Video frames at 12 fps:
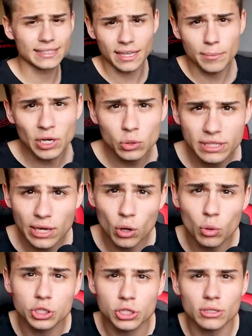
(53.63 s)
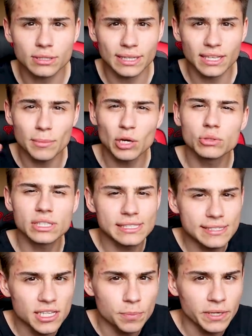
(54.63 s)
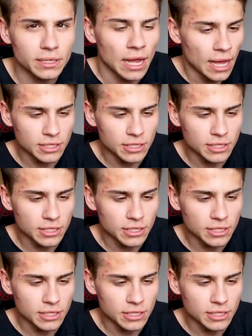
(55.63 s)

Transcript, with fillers: i takie malutkie ogłoszonko, taki malutki sneak peek.